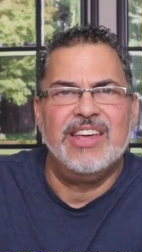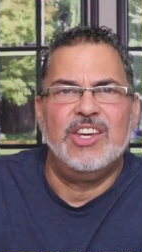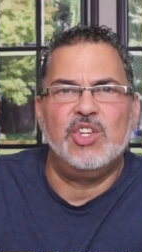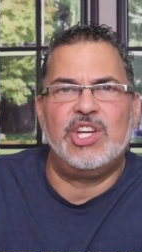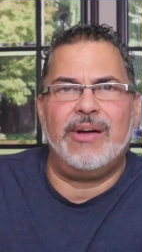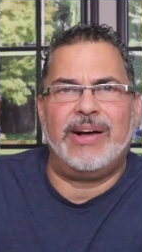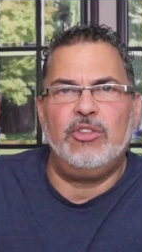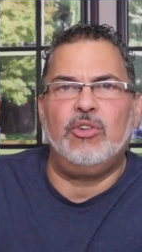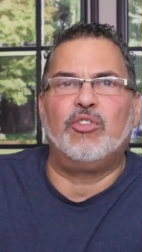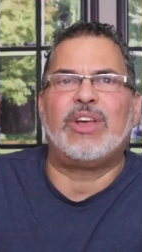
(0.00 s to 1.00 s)

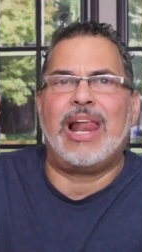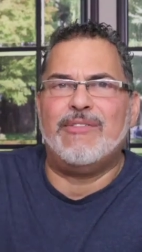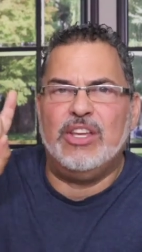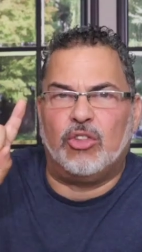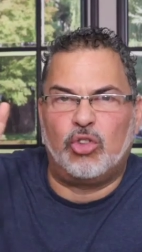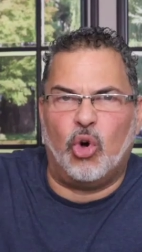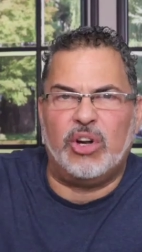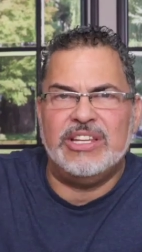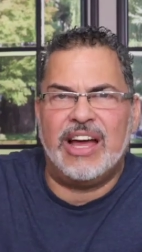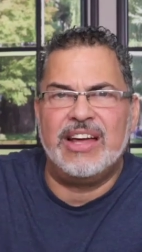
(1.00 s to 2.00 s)
llevándonos a la
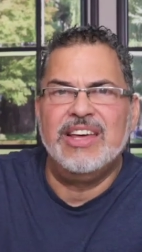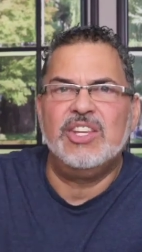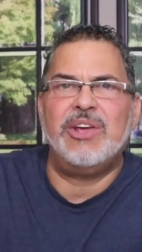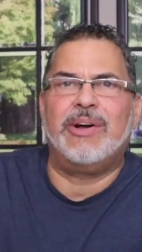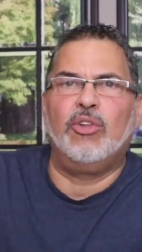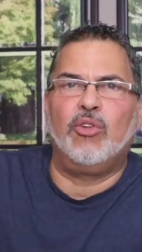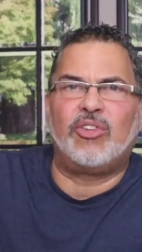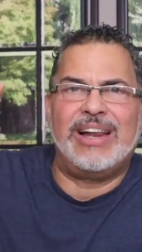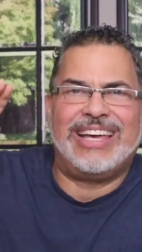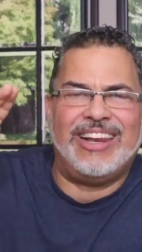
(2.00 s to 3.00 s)
victoria, llevándonos
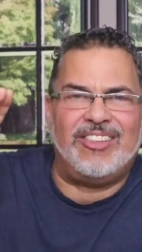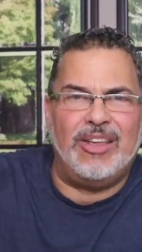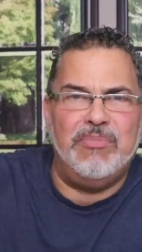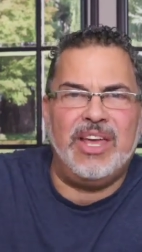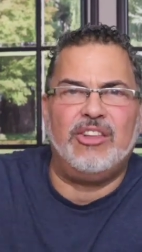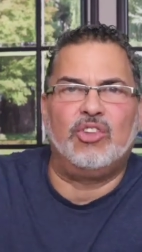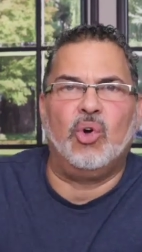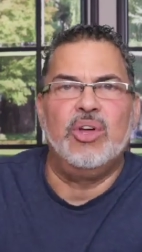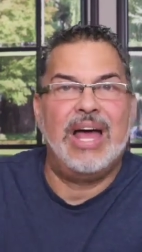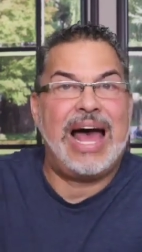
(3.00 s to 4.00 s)
al
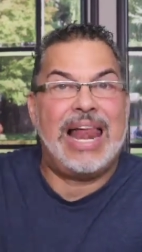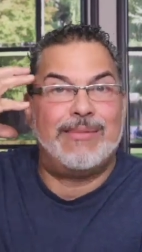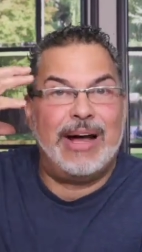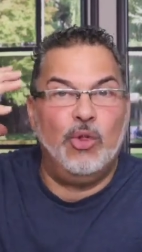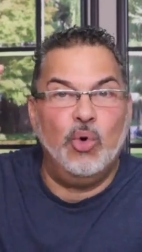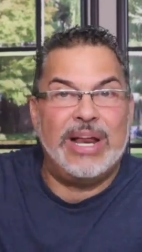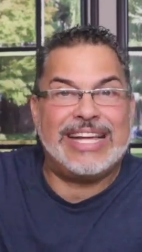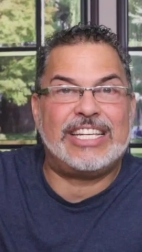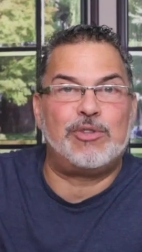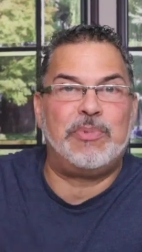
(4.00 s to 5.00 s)
crecimiento, a la
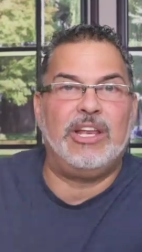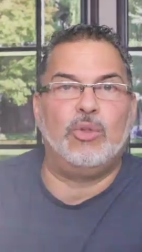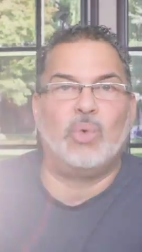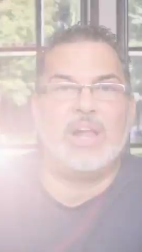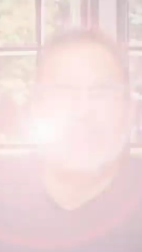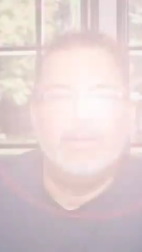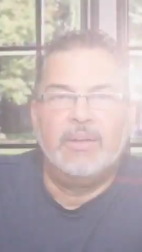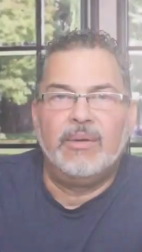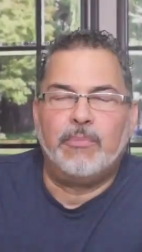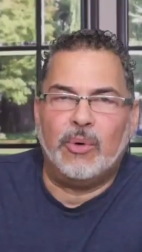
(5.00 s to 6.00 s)
madurez espiritual.
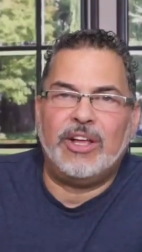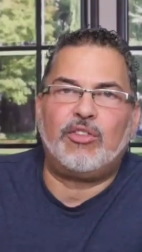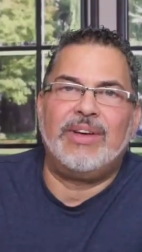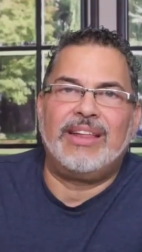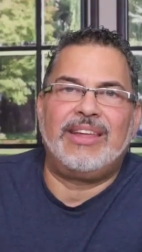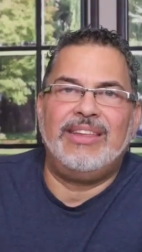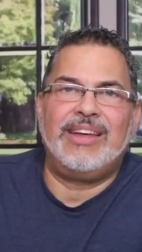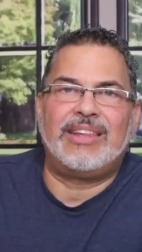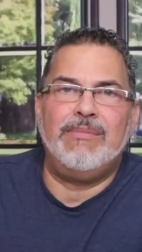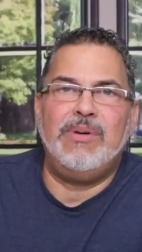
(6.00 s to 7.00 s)
Por eso en este día
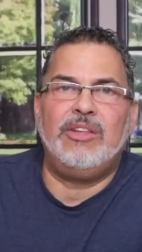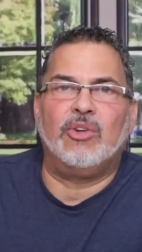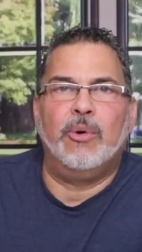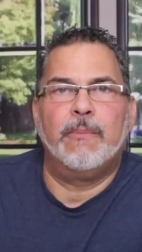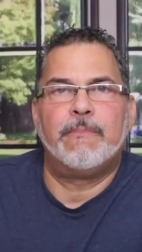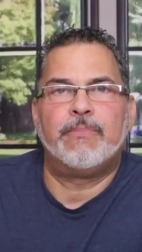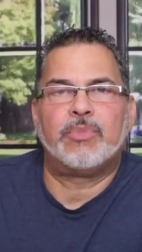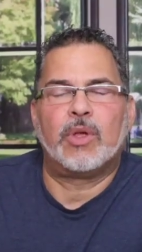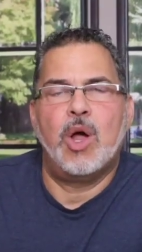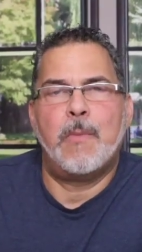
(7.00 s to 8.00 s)
te invito,
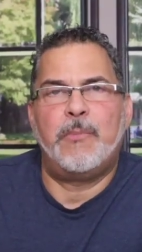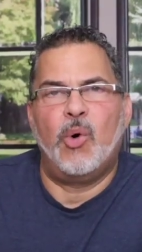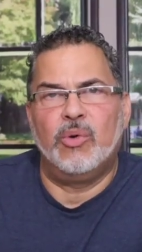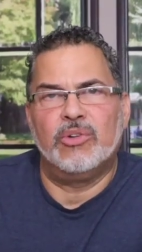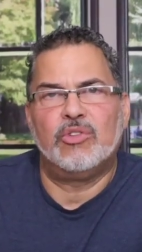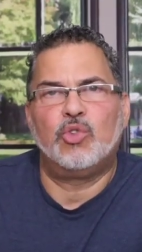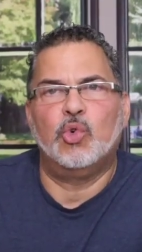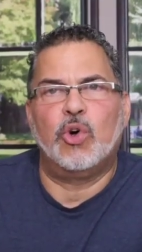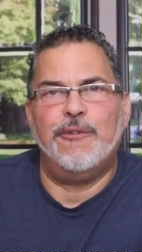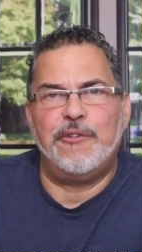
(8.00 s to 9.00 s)
pon tu
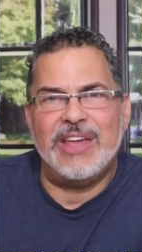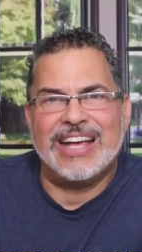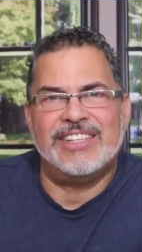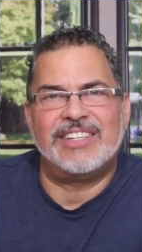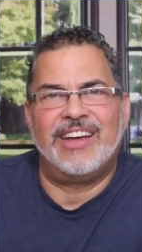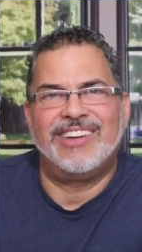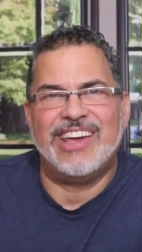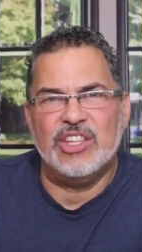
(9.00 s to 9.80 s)
confianza en